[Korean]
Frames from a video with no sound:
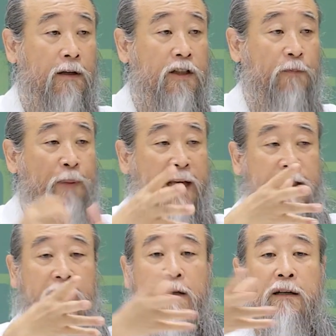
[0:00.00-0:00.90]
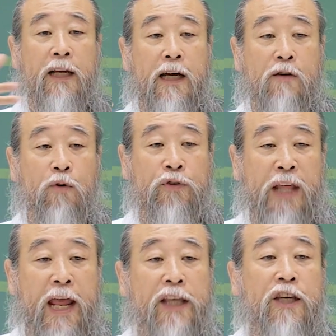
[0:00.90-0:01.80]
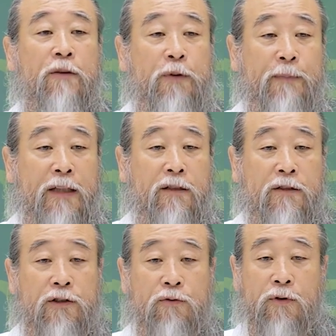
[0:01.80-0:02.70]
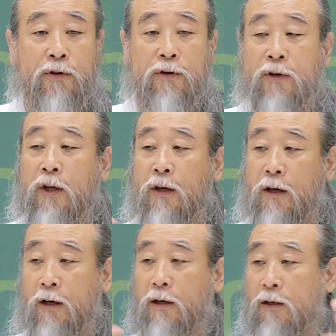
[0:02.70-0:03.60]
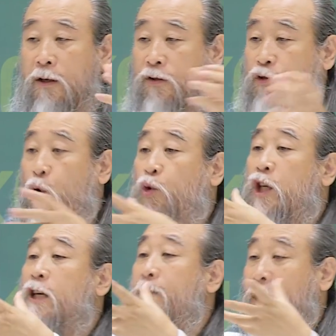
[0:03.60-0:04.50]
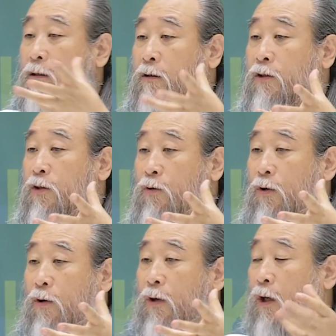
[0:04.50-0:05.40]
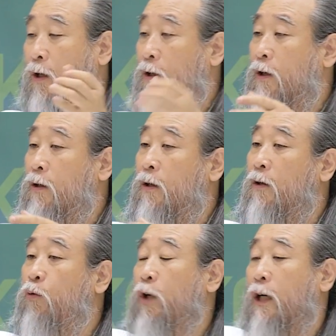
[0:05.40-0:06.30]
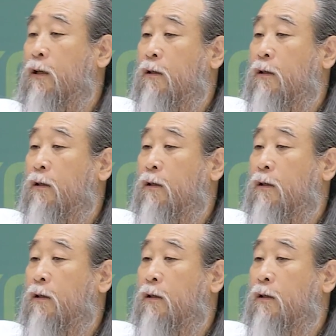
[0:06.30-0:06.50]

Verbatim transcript: 그래서 팽창을 해갖고 대기업이 만들어지고 어 조직이 만들어지고 이런 거 우리가